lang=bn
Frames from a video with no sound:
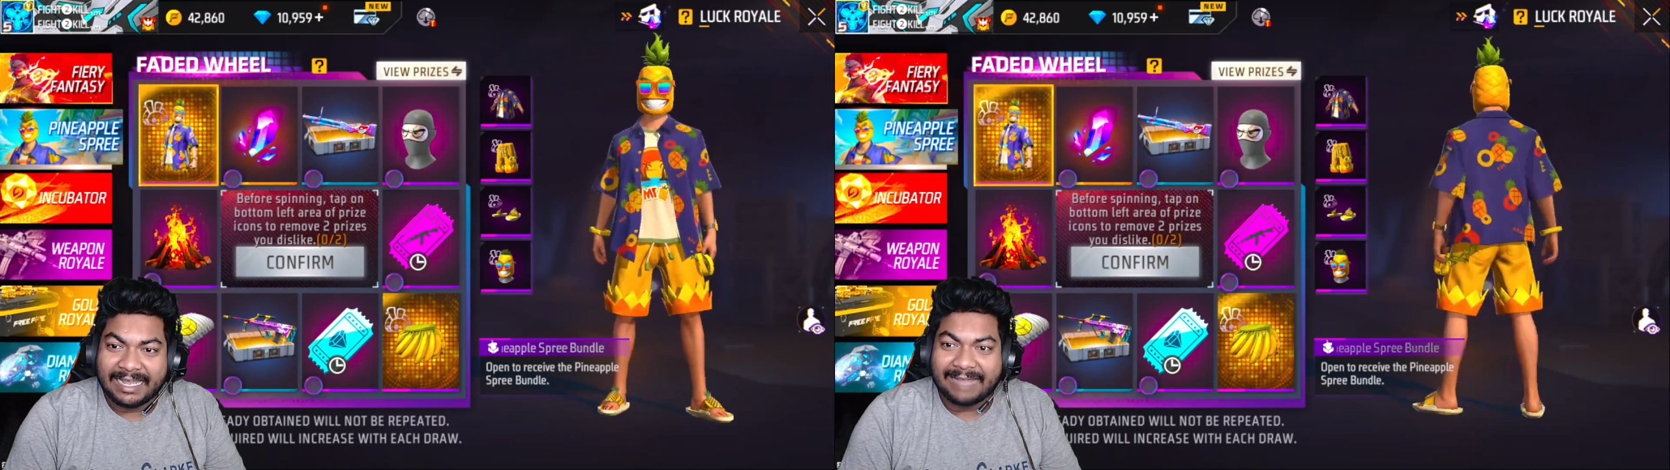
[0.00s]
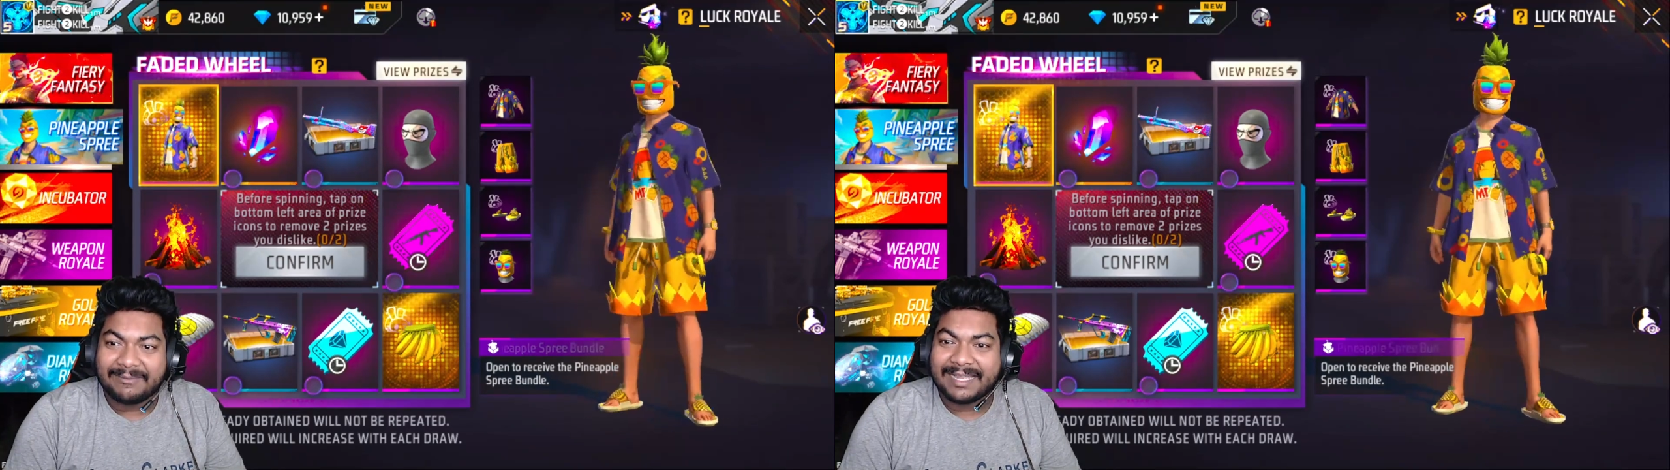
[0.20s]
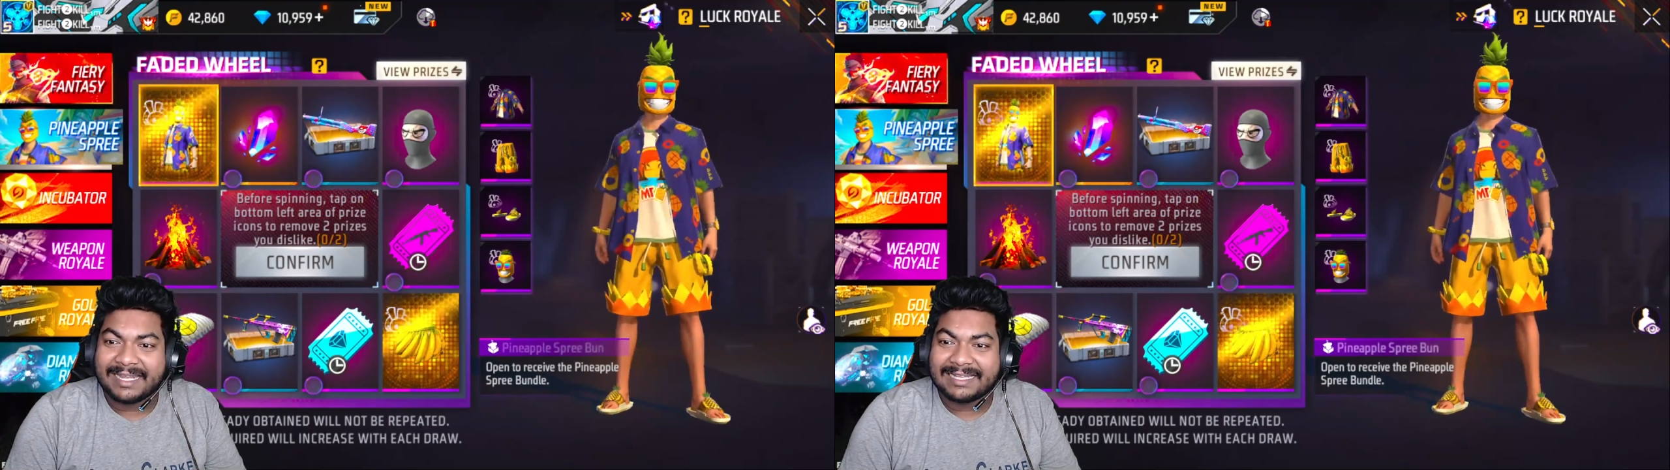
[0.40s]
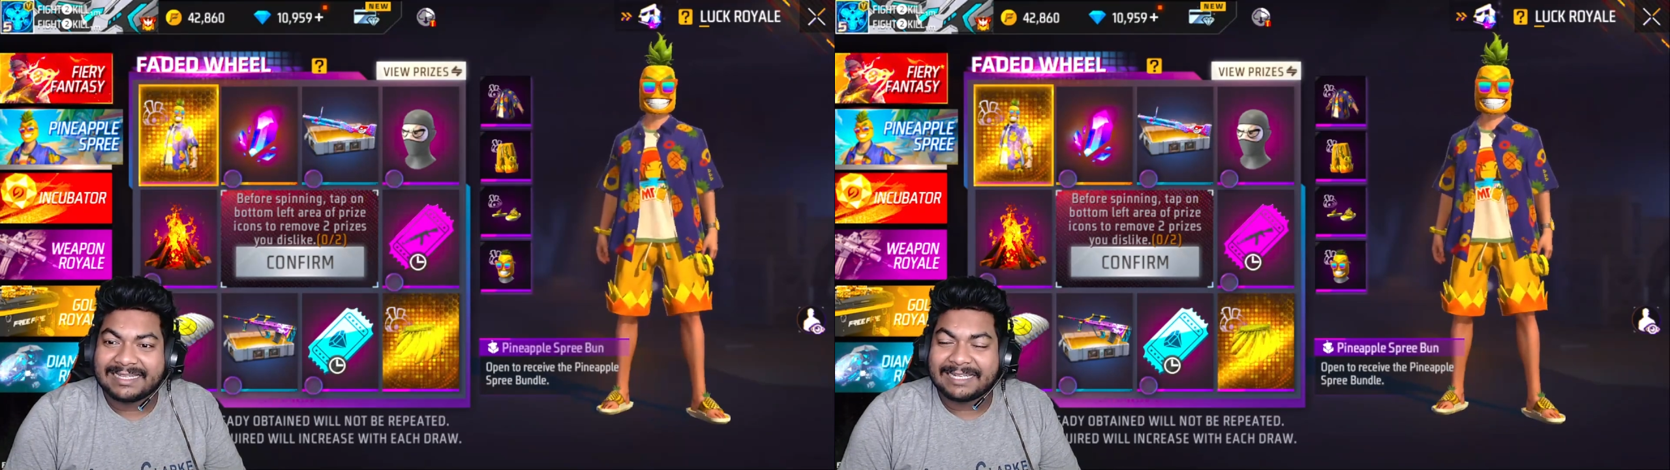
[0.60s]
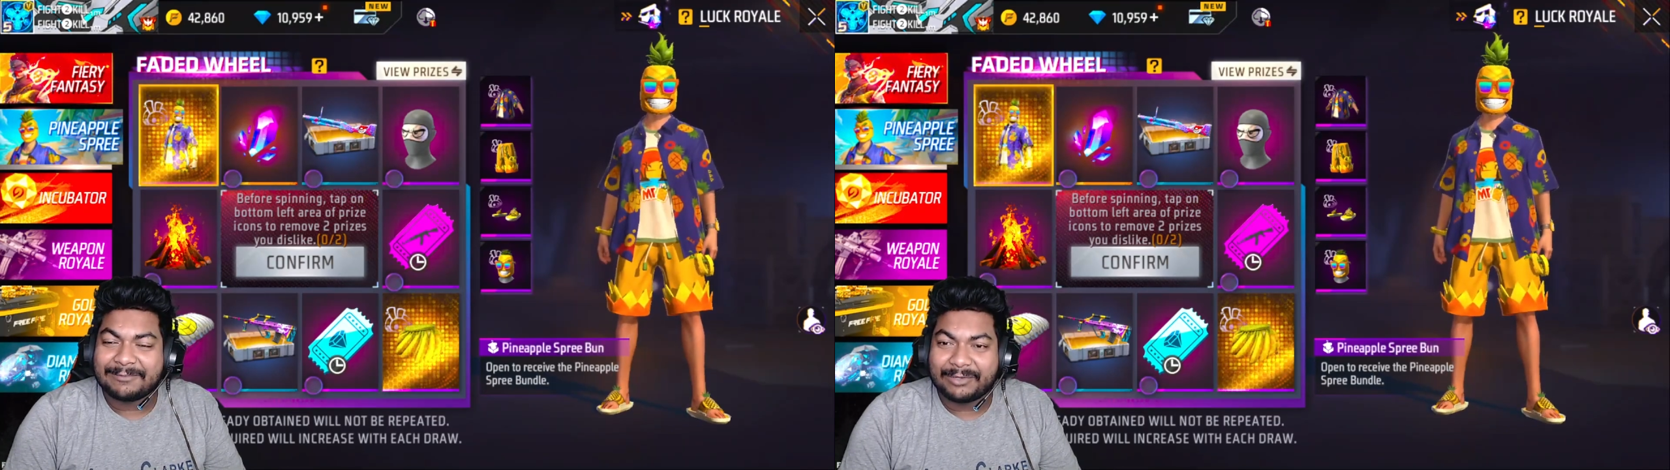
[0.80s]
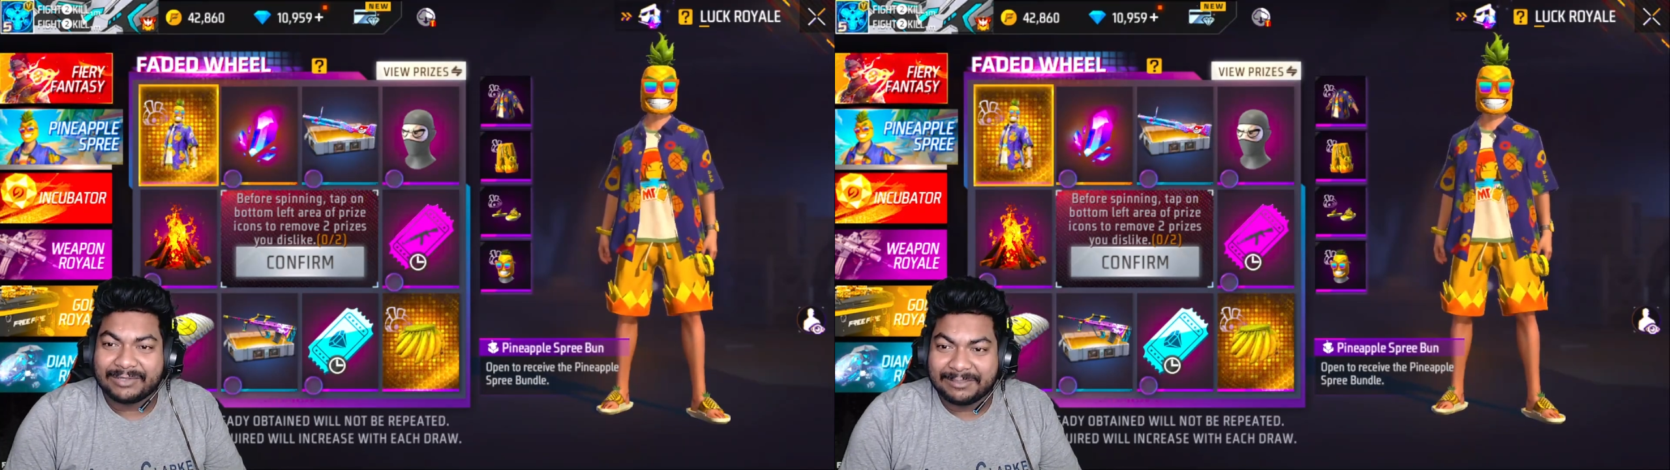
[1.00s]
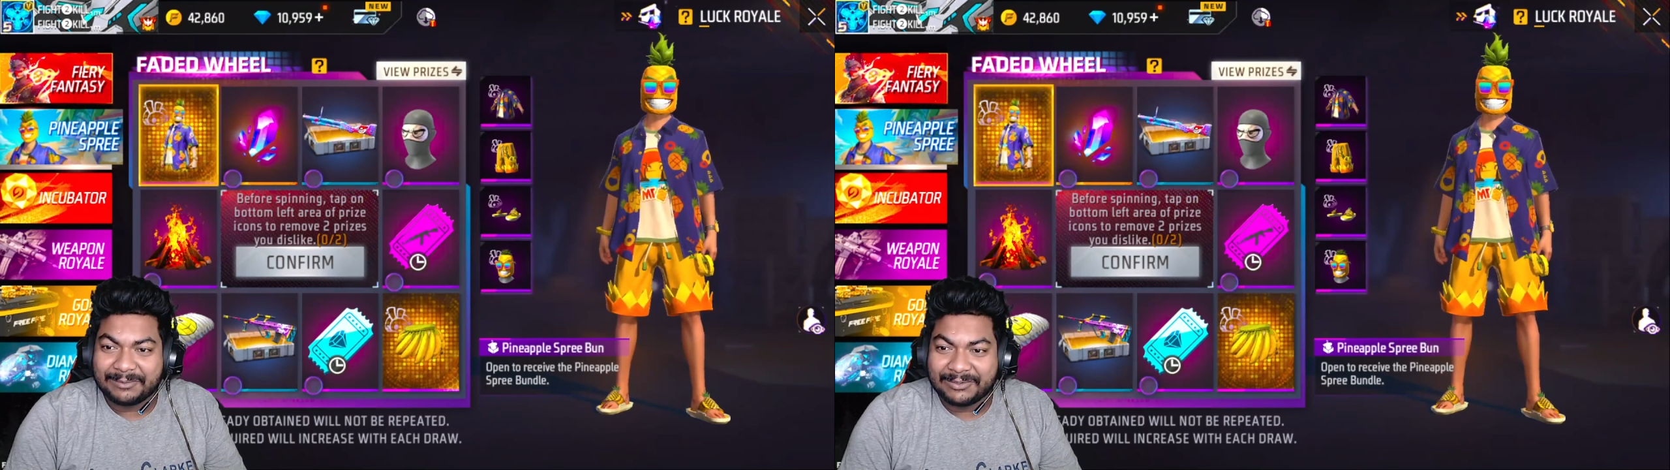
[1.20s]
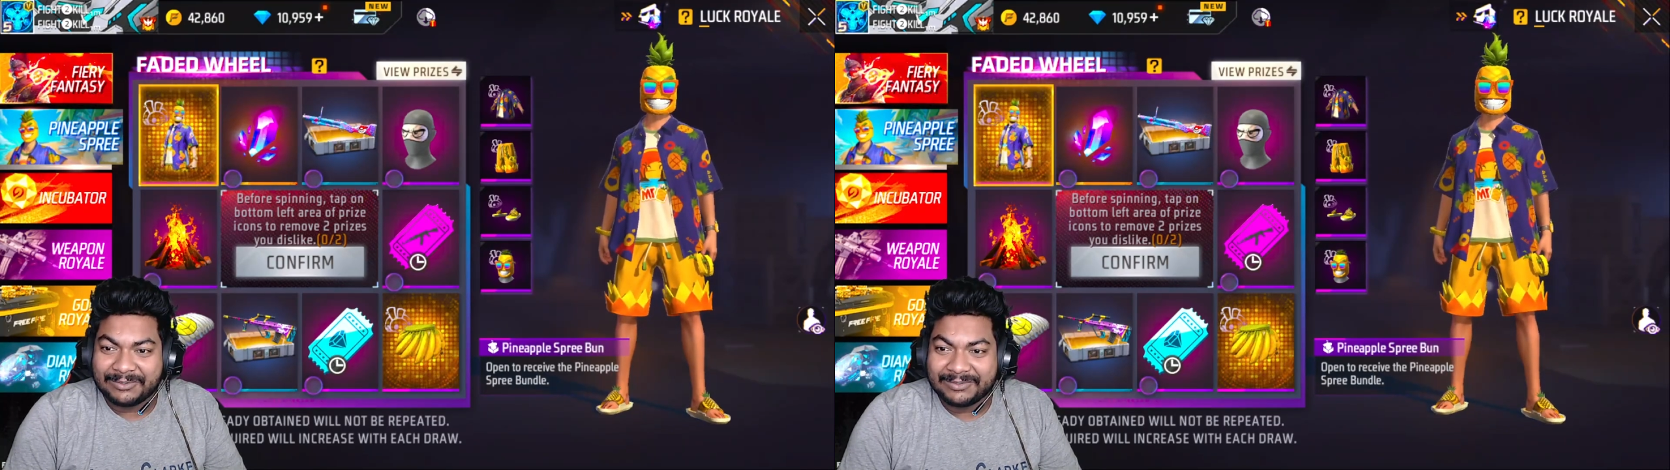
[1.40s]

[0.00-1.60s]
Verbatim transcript: আমি গেরিনার দ্বারে ফোন দেবো